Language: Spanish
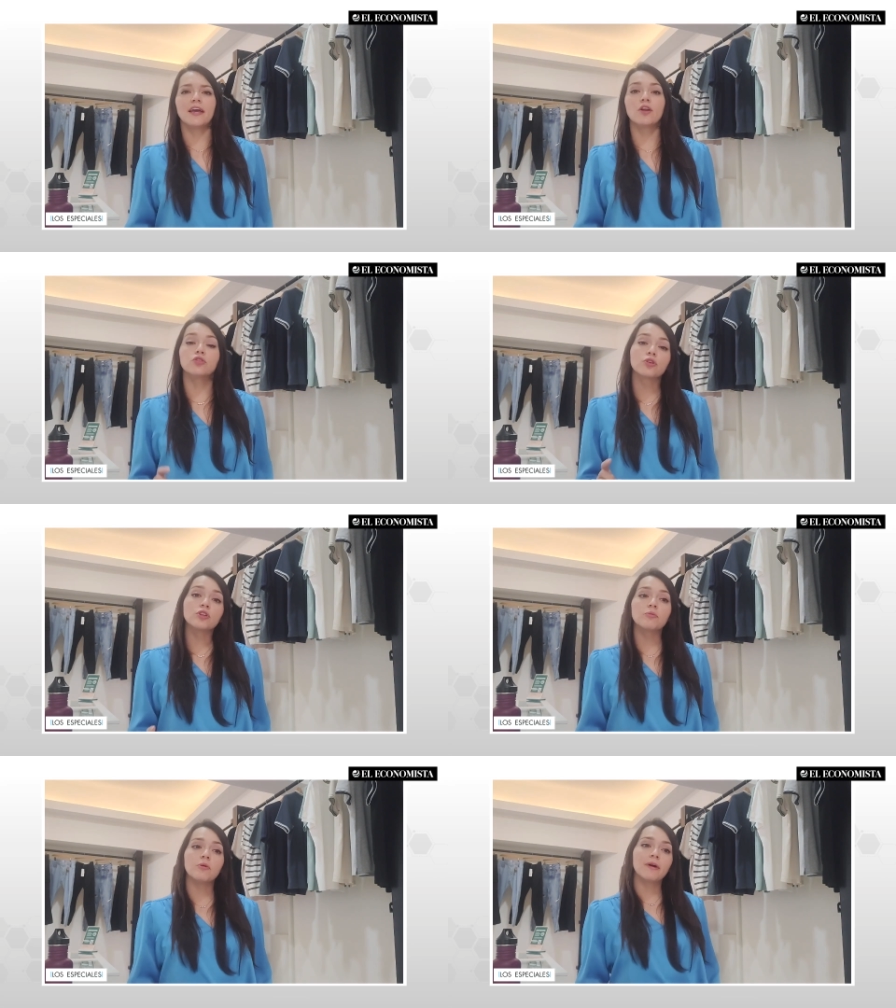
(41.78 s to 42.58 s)
eh,
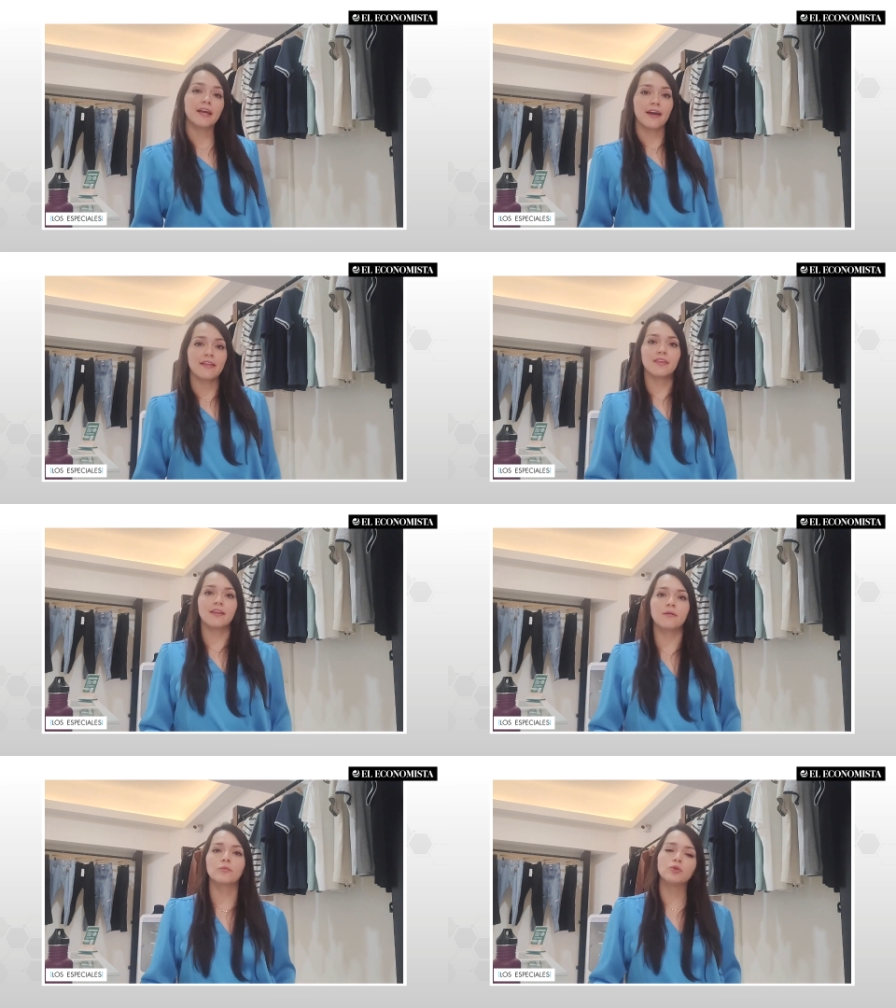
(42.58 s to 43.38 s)
nosotros como marca
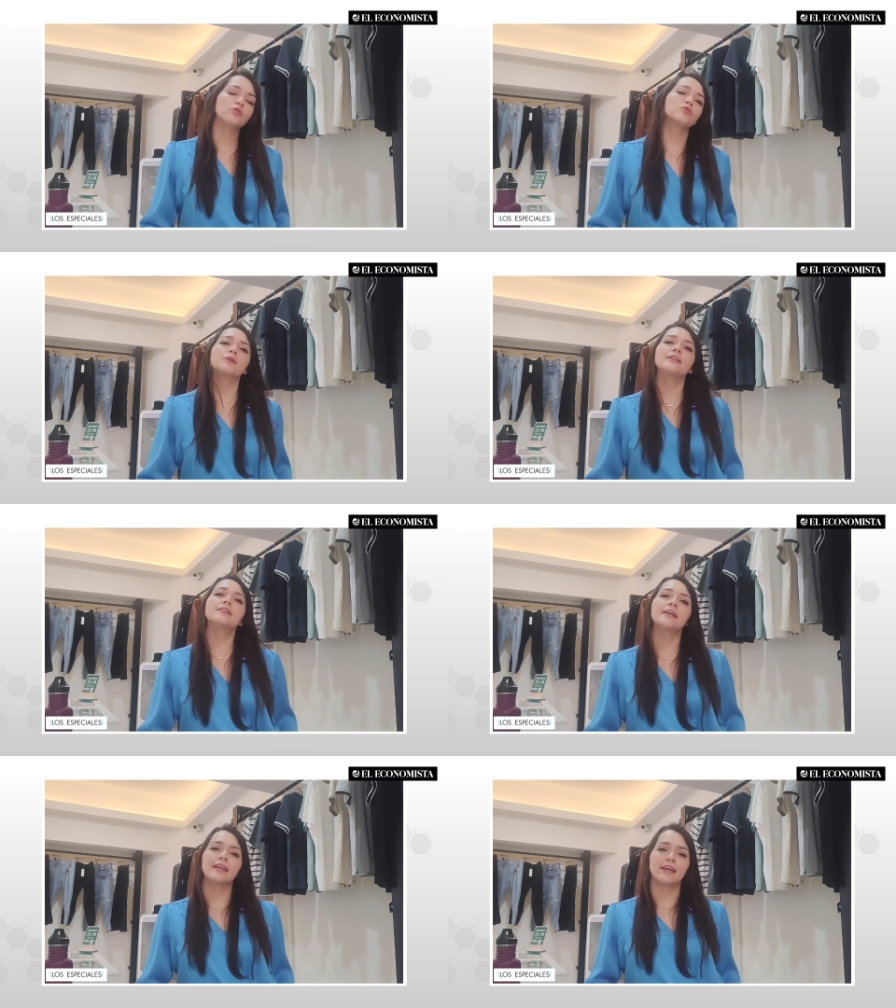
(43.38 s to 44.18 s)
tenemos una
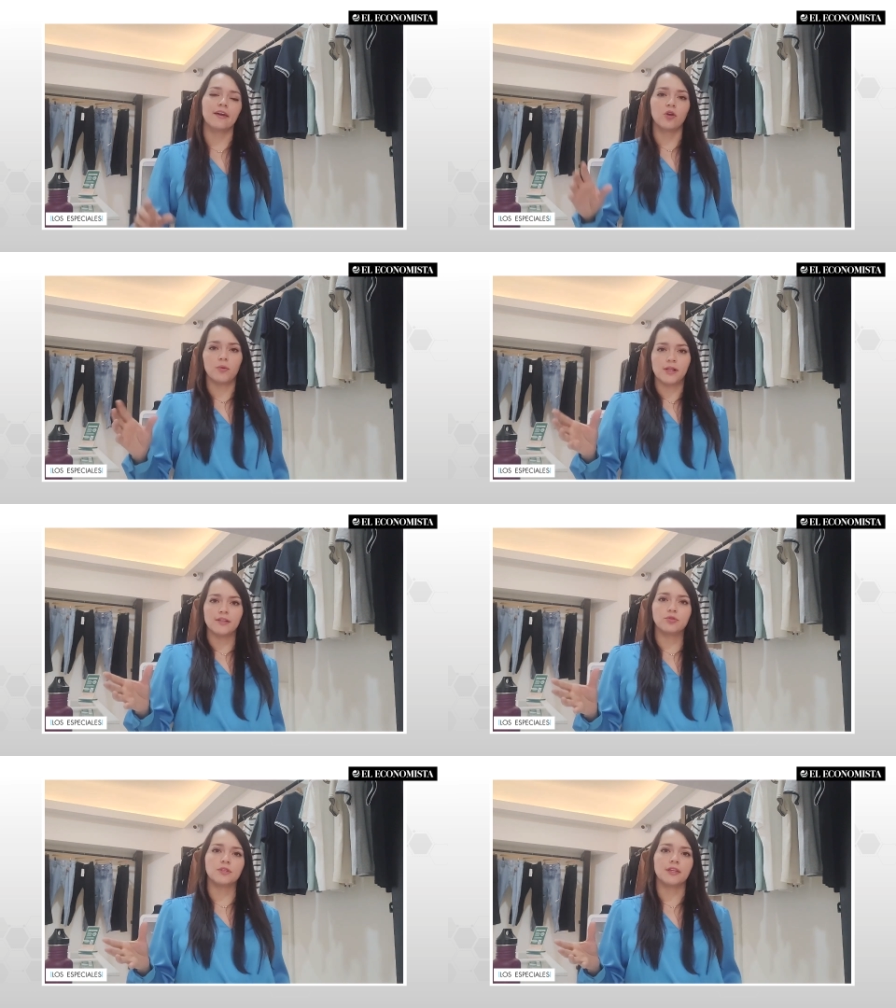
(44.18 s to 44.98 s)
estrategia
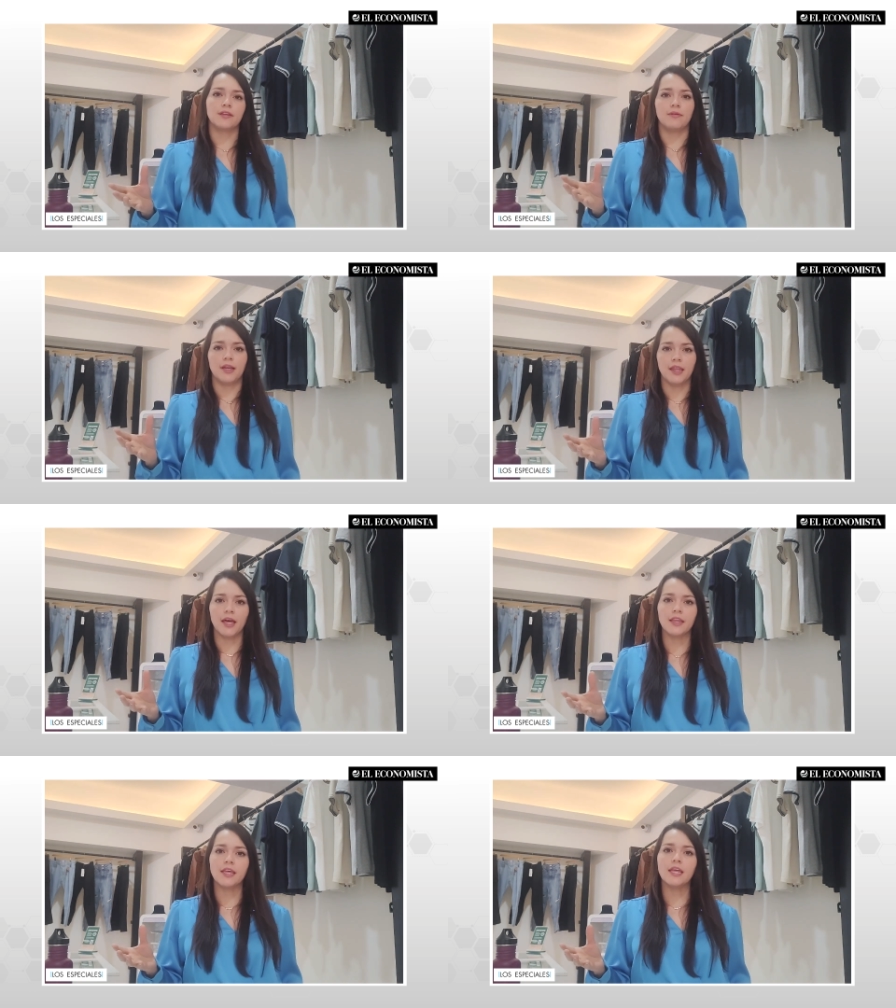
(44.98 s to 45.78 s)
global de
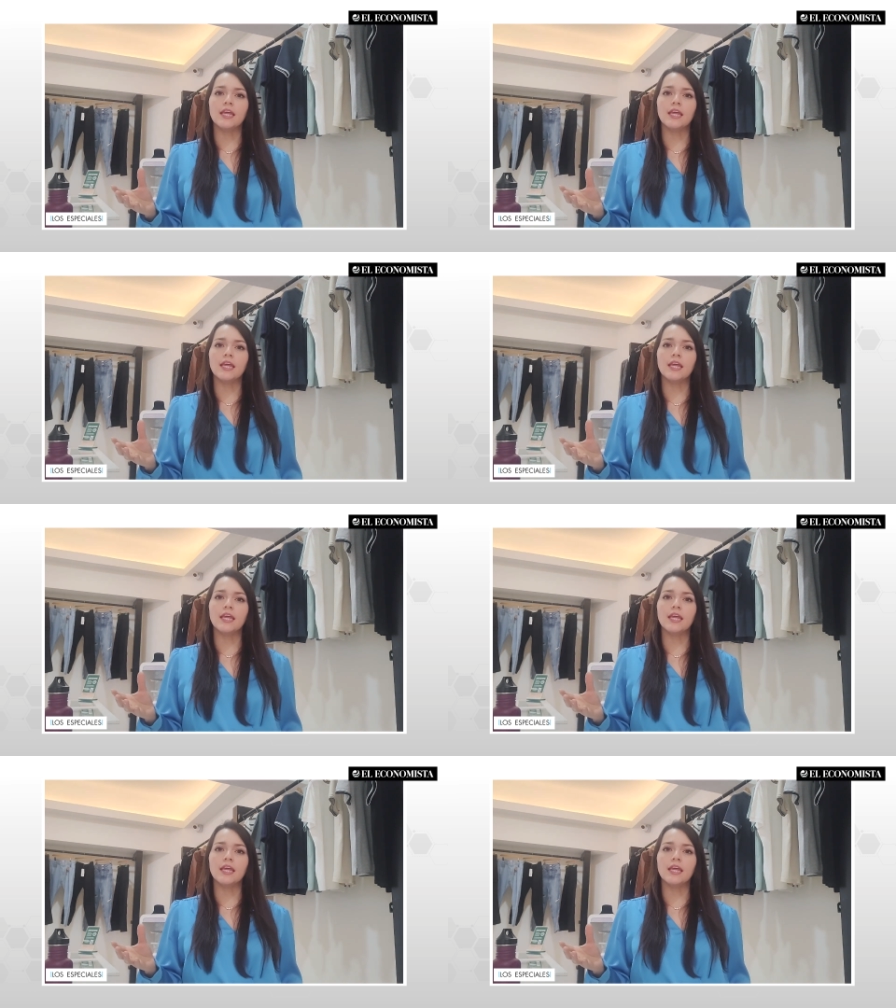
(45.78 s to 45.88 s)
sustentabilidad